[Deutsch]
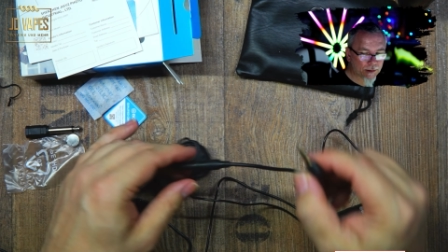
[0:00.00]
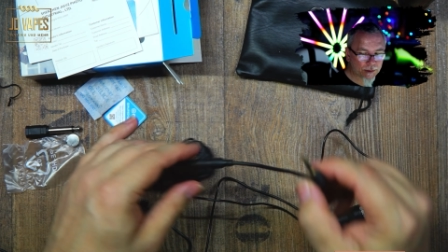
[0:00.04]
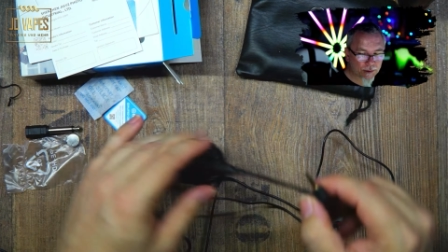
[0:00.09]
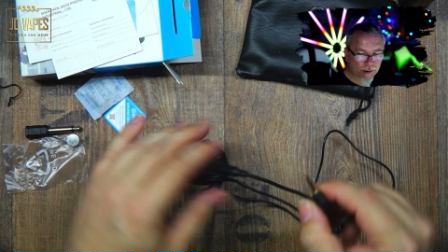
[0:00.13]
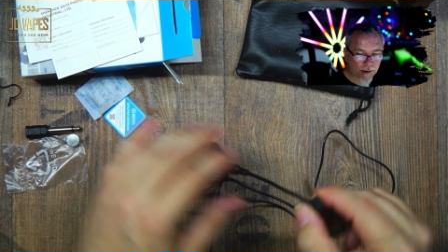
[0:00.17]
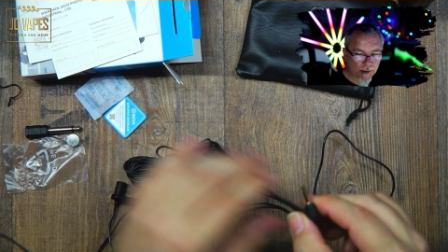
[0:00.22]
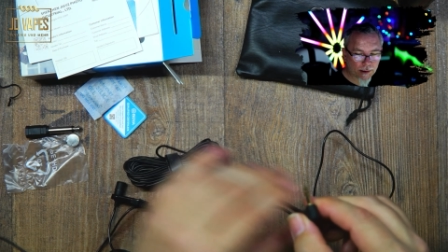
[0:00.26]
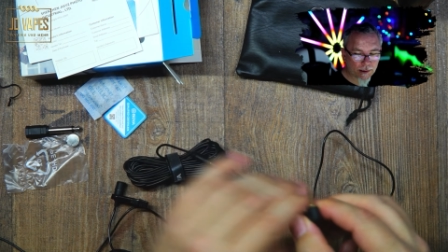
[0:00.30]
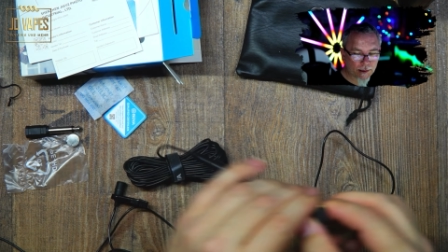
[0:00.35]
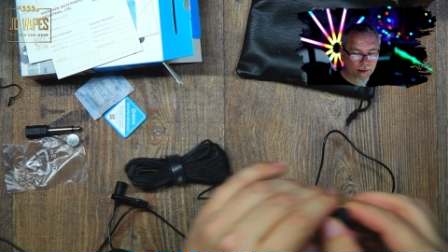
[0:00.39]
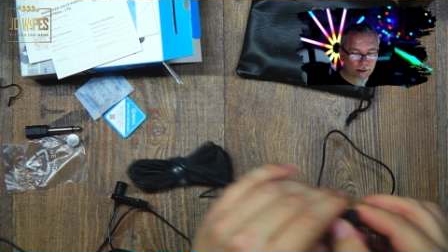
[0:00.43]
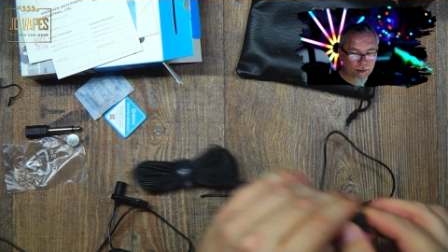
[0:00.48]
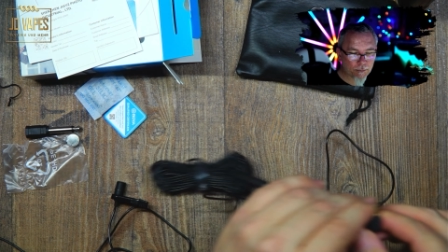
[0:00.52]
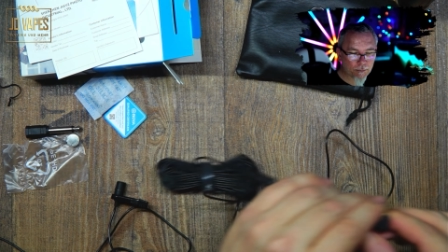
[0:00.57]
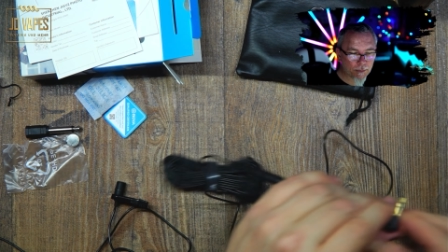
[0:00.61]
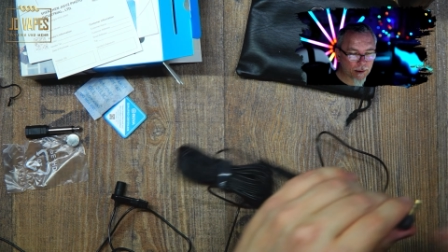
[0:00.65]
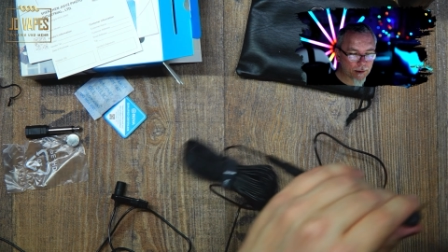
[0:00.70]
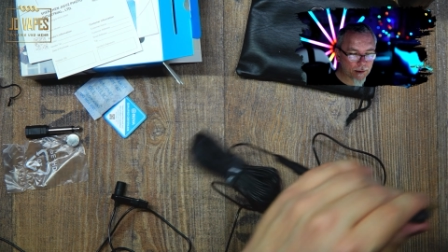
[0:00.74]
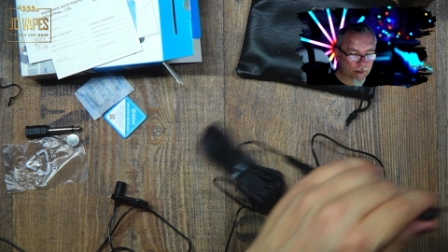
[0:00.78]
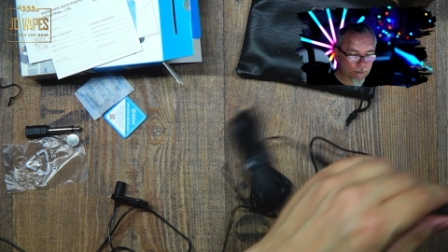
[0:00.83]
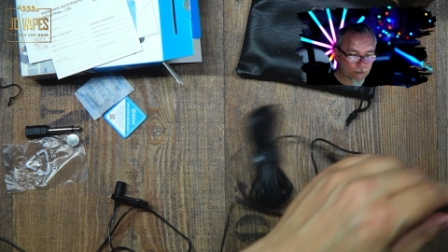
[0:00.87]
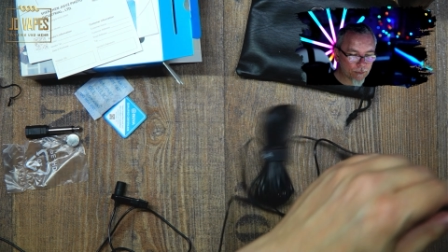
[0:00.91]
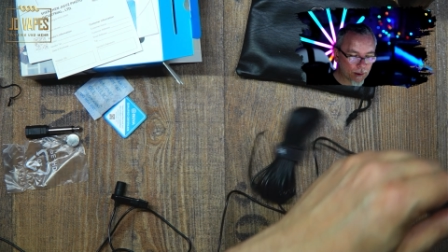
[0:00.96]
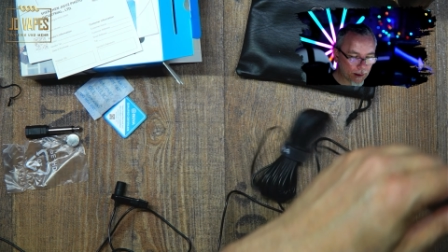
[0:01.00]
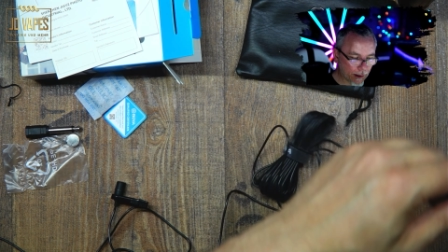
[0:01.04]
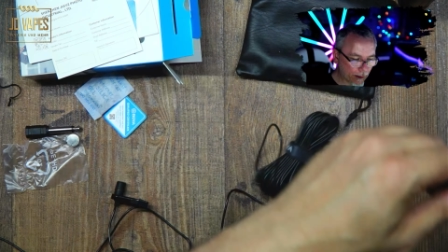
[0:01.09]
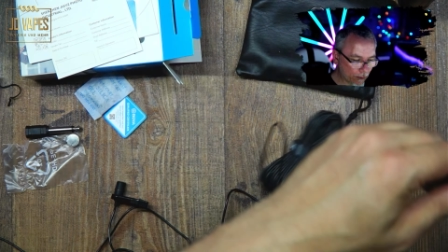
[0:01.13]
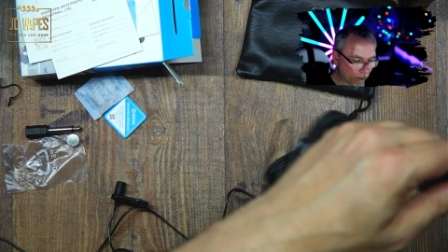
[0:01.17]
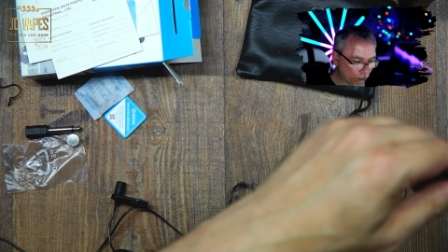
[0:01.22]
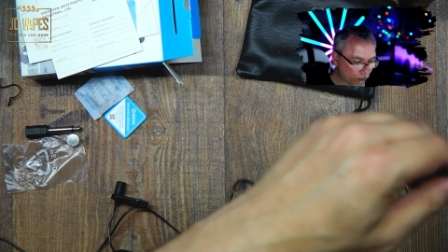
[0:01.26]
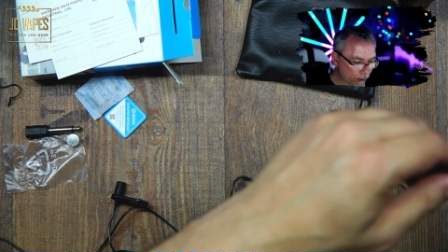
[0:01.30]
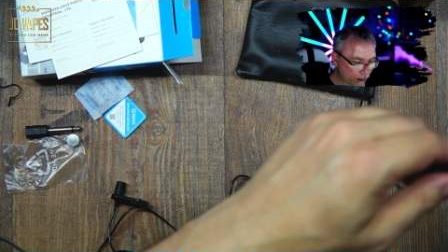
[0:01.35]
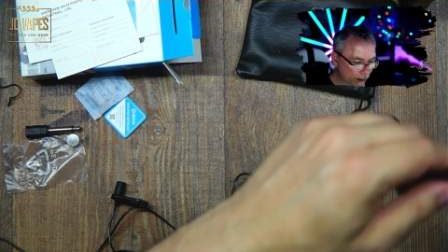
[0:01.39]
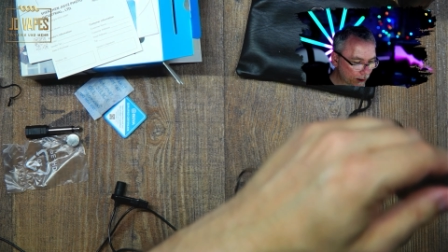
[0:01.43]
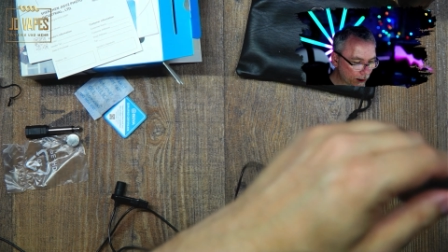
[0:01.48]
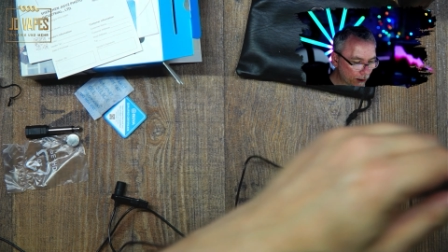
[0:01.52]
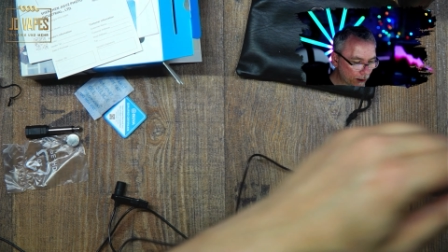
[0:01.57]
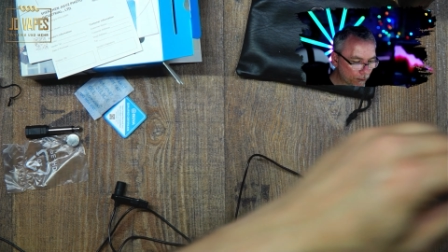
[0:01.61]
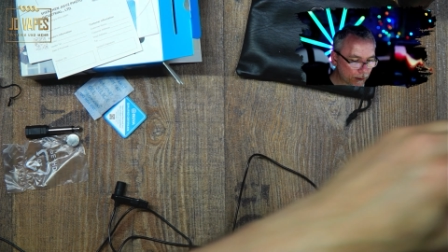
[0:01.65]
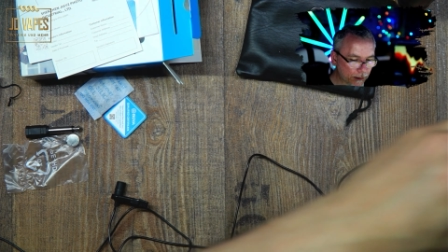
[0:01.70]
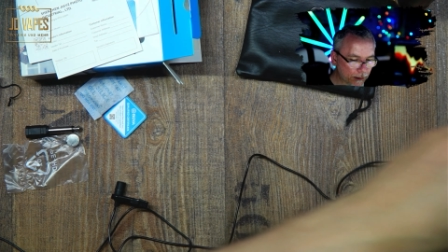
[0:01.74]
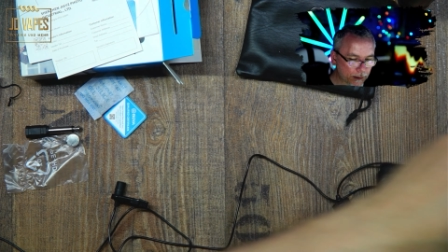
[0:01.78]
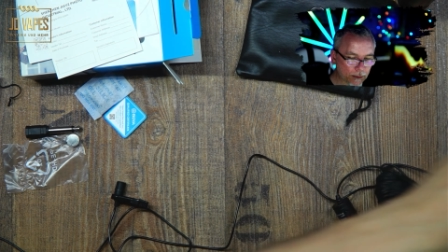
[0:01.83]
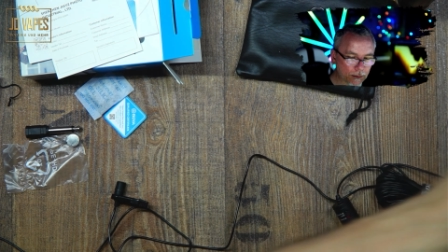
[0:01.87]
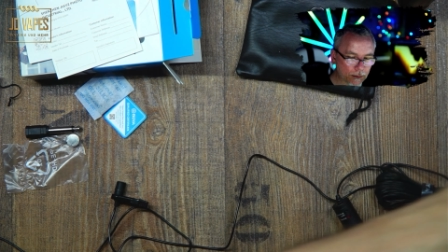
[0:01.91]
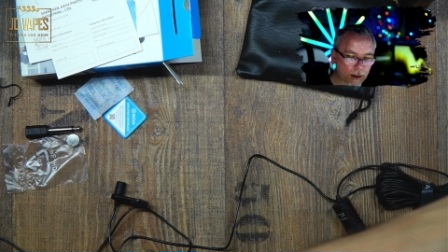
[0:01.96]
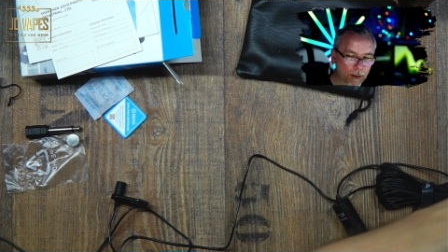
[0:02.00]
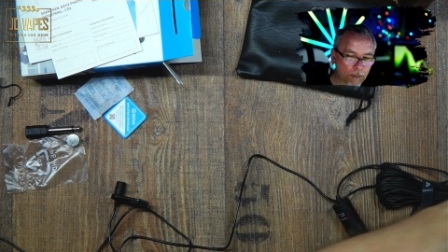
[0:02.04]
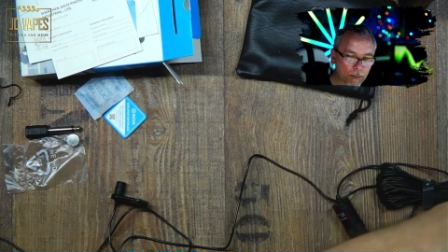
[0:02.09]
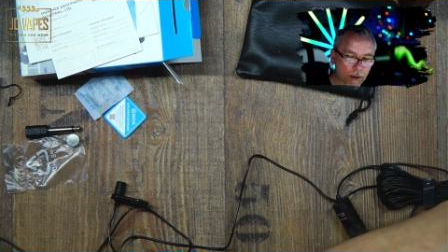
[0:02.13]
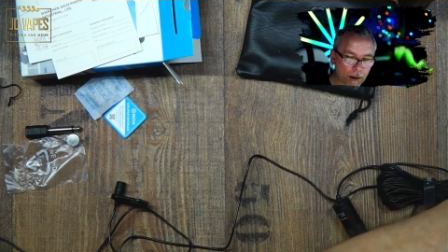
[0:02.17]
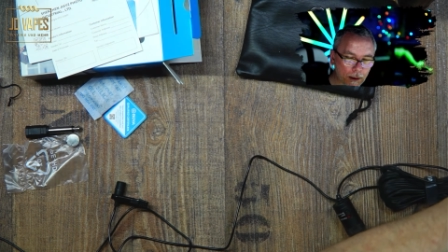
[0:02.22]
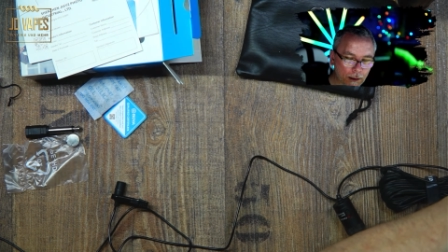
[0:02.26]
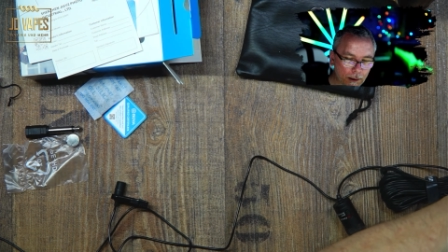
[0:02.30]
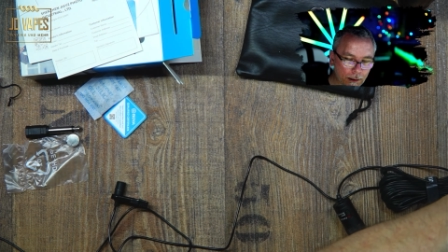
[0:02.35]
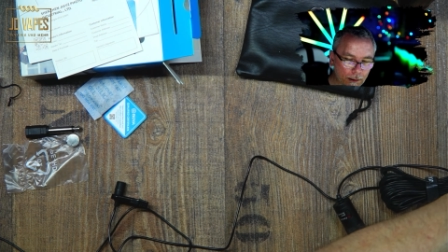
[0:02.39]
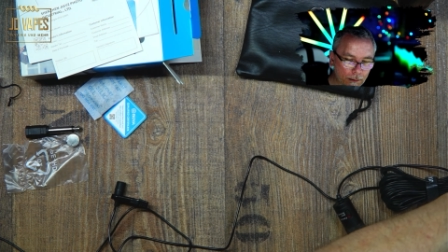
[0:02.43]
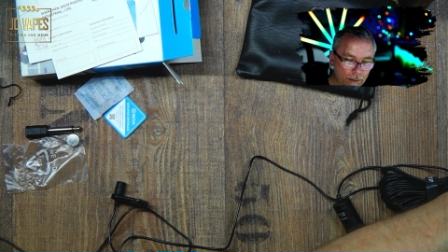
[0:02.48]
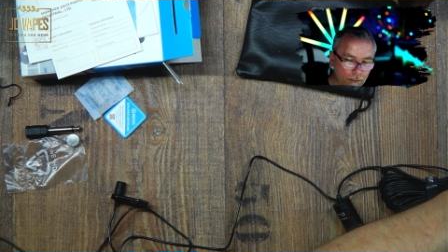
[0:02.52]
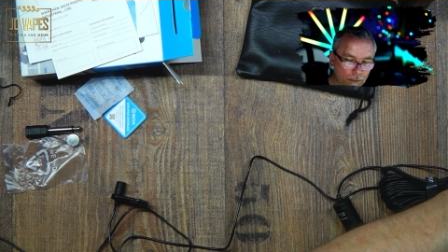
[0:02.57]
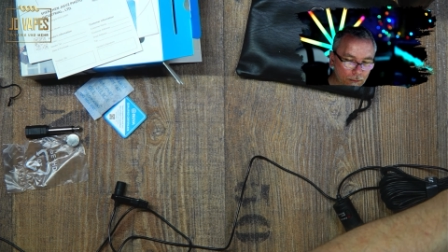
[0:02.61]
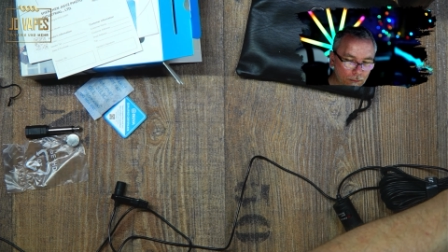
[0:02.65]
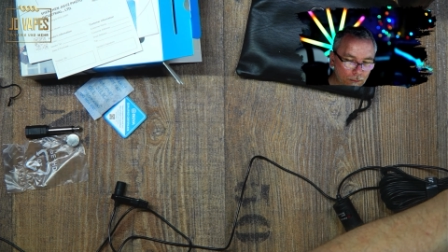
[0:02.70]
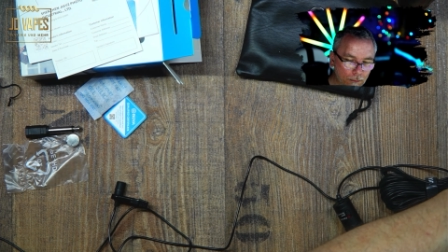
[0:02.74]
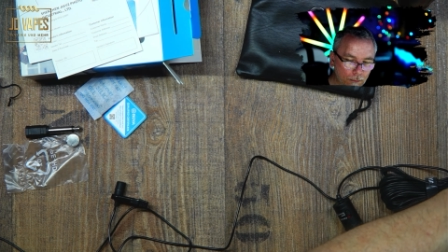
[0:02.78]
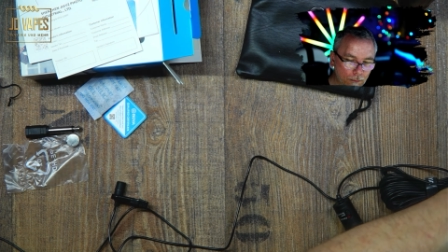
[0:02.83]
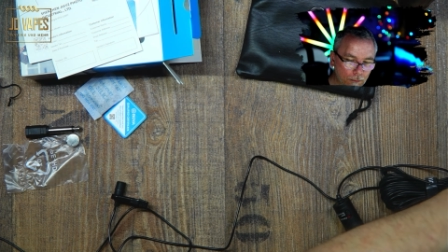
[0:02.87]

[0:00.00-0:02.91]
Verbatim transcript: das stecke ich in mein Verlängerungskabel zur Kamera ein.